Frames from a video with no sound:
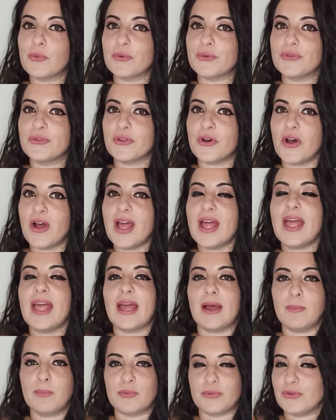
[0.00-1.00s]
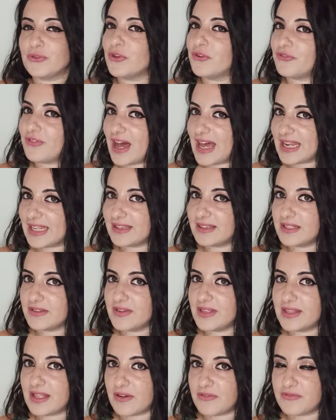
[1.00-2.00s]
punto è appunto fare
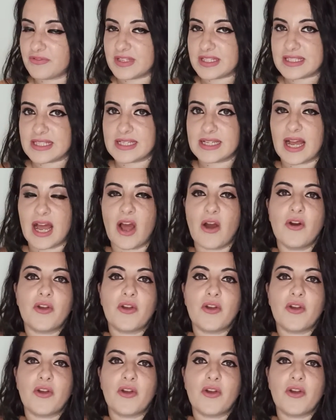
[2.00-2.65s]
attività fisica.